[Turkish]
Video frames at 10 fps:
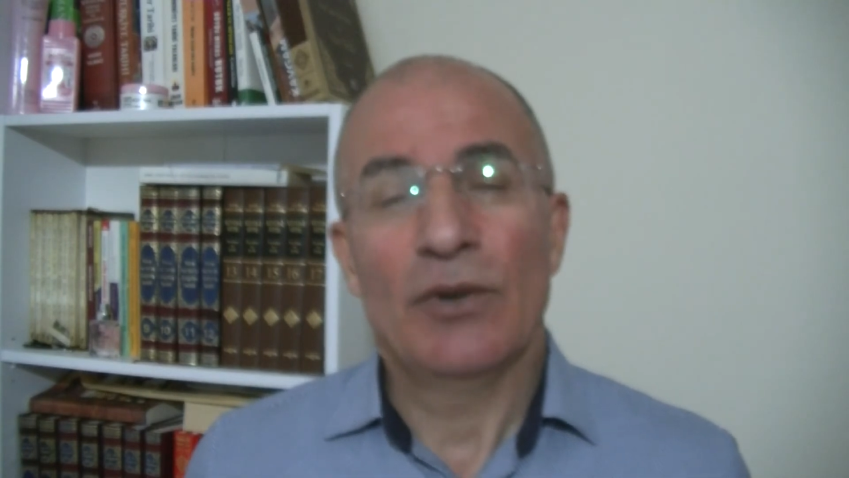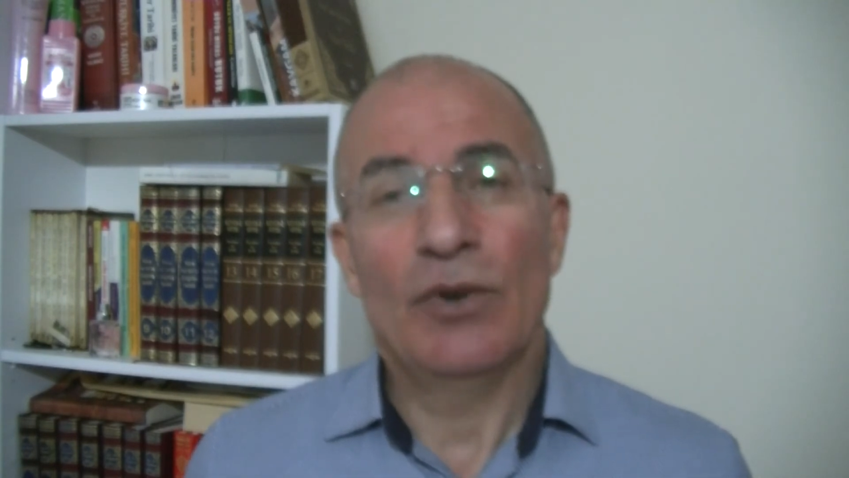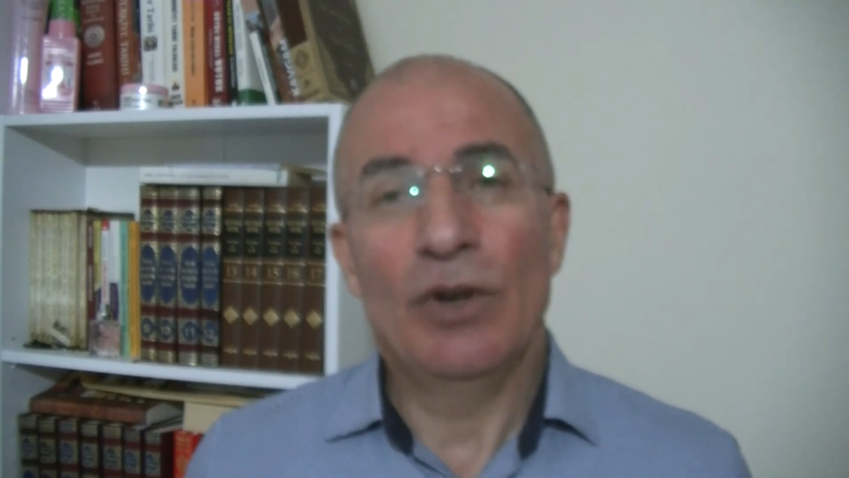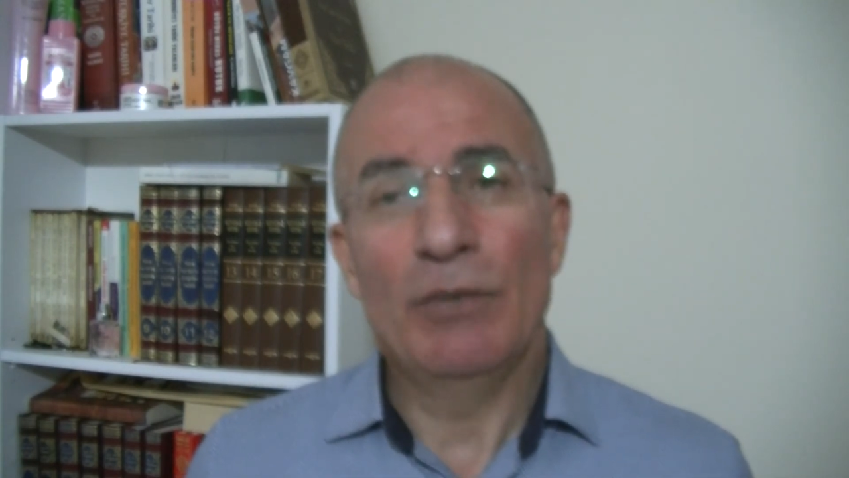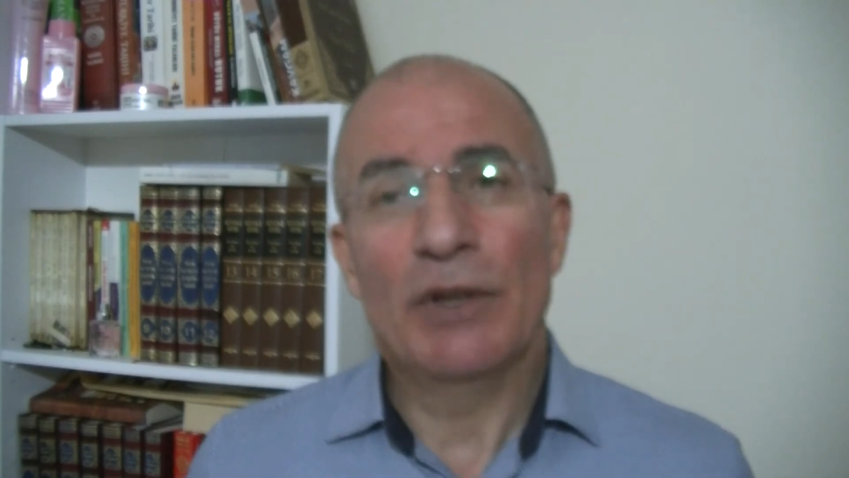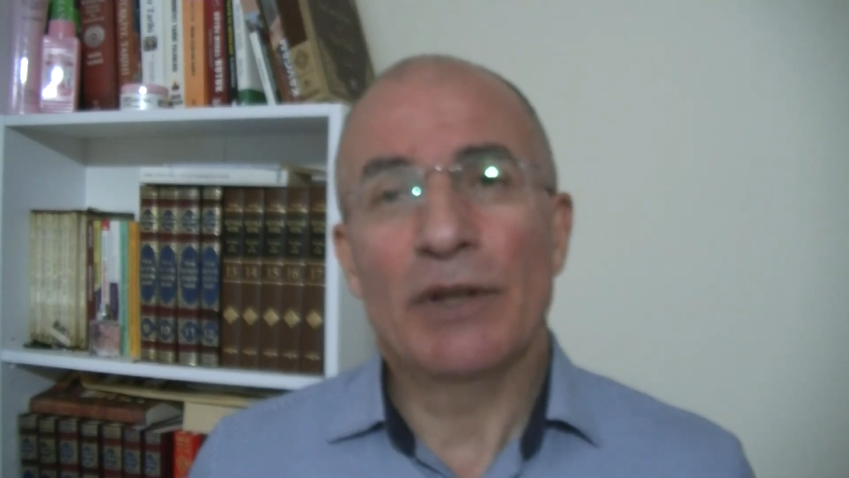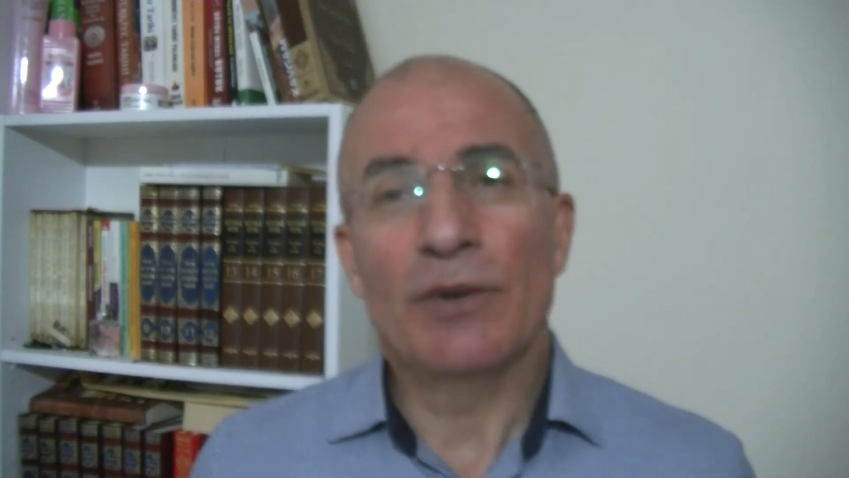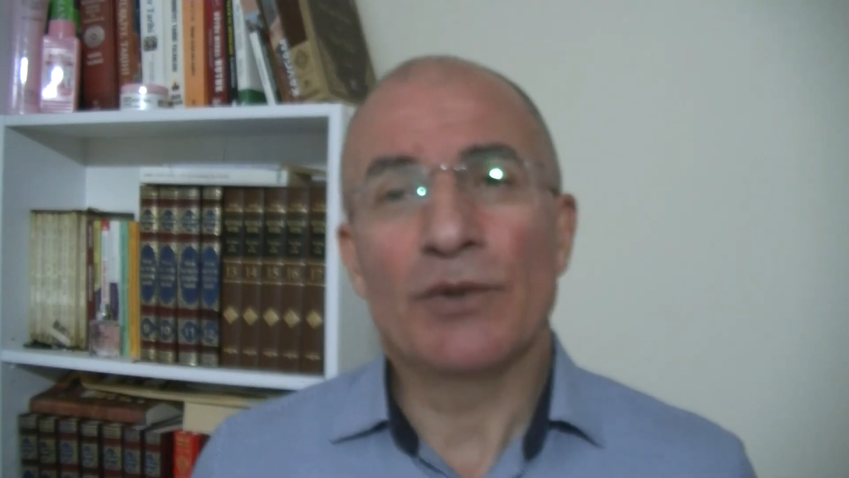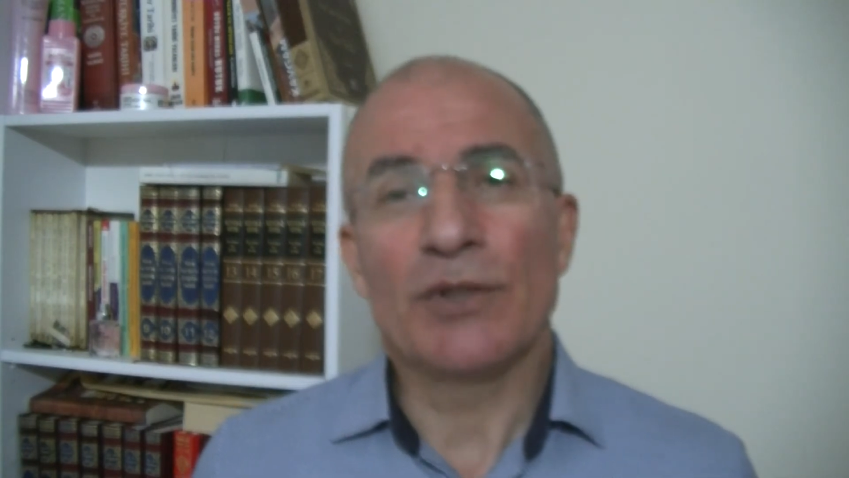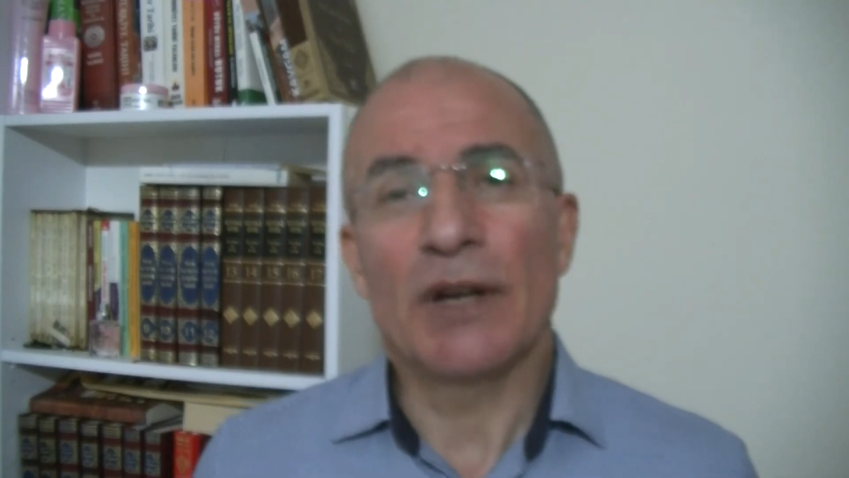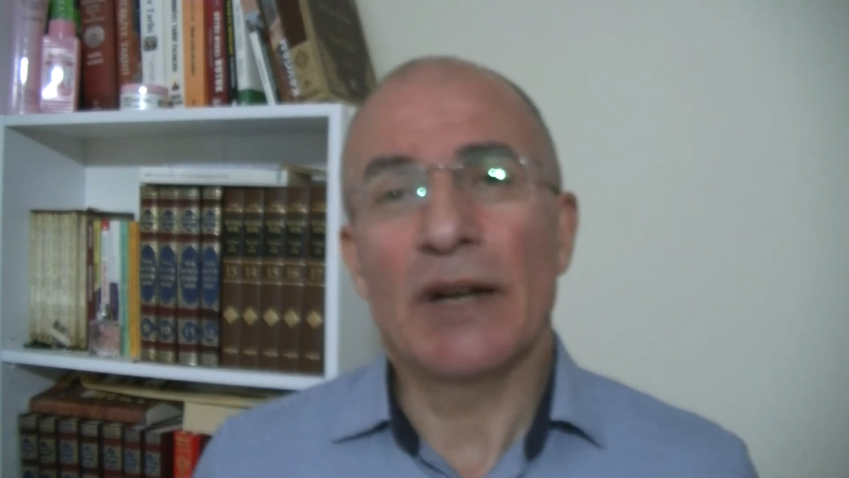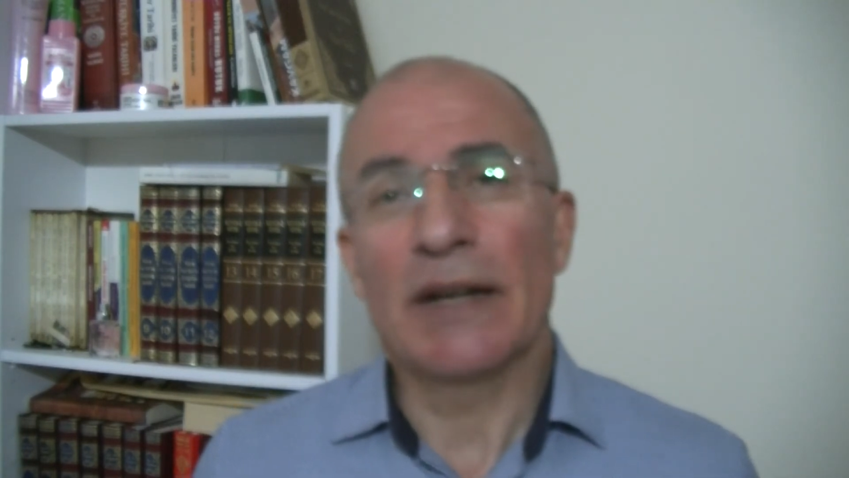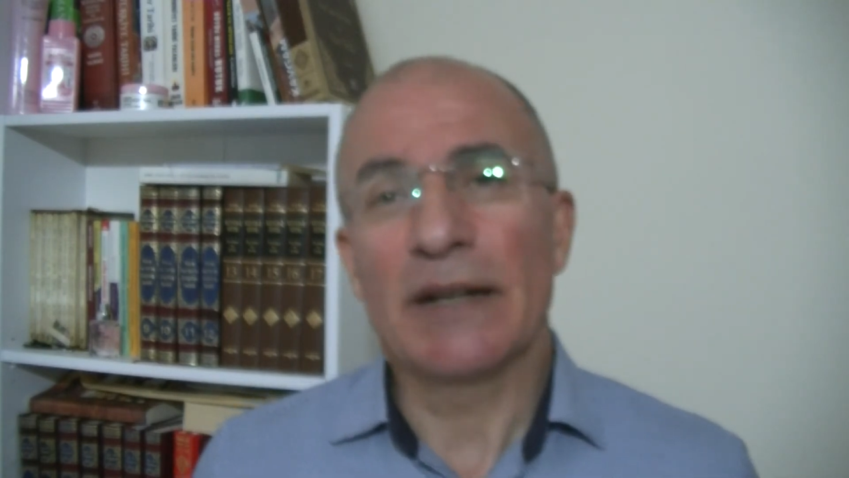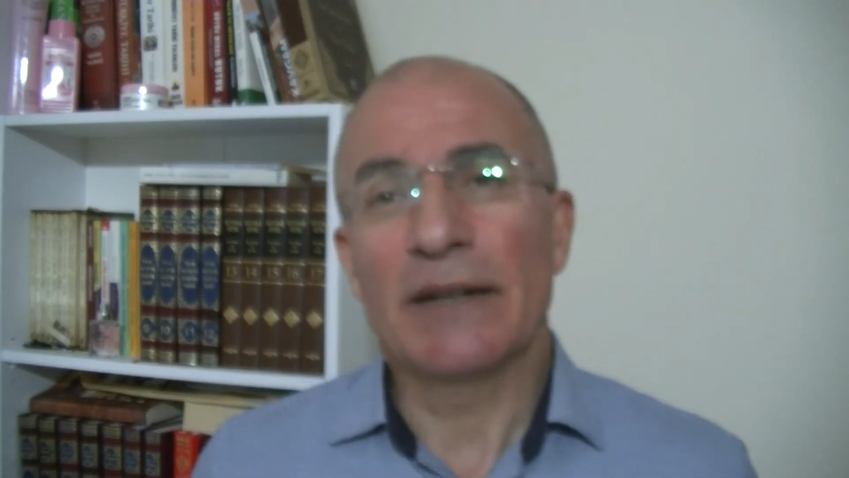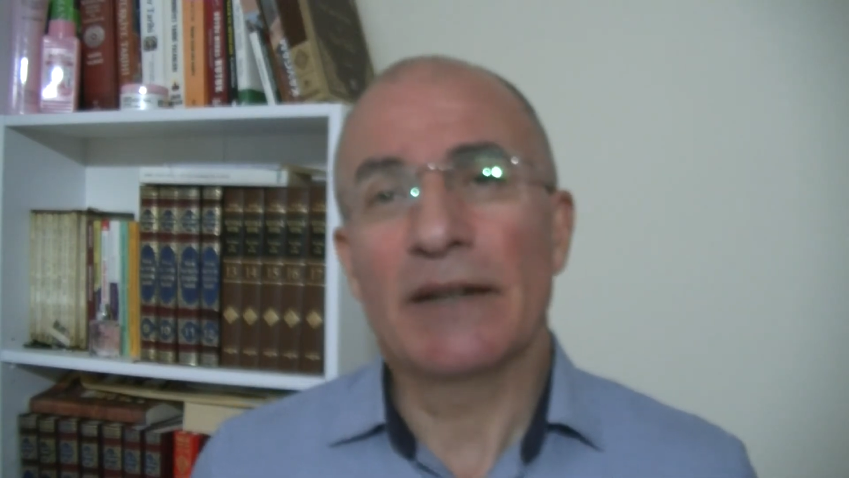ölmeden önce
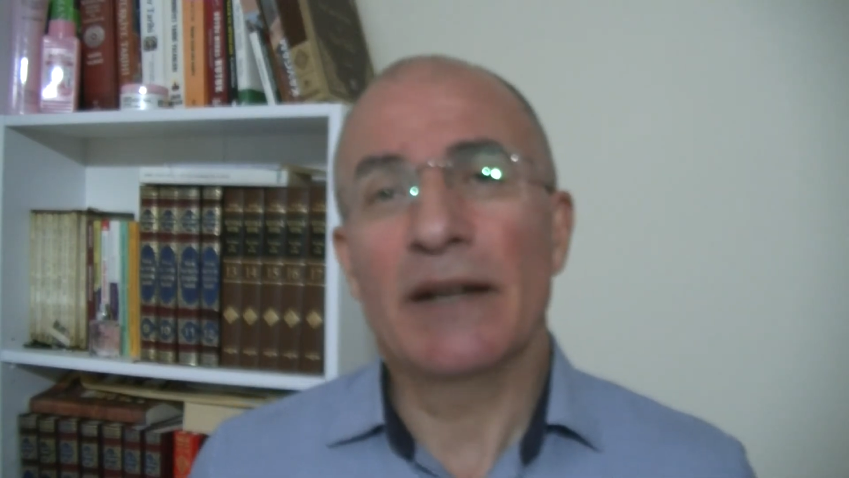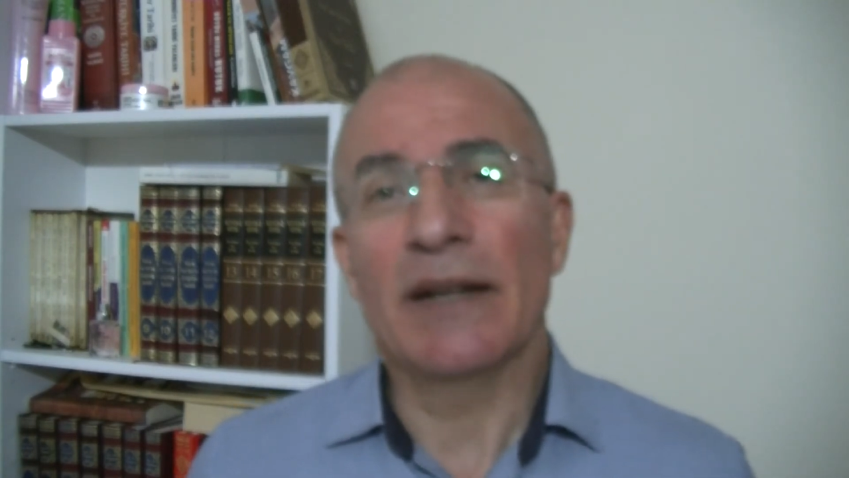ahiretine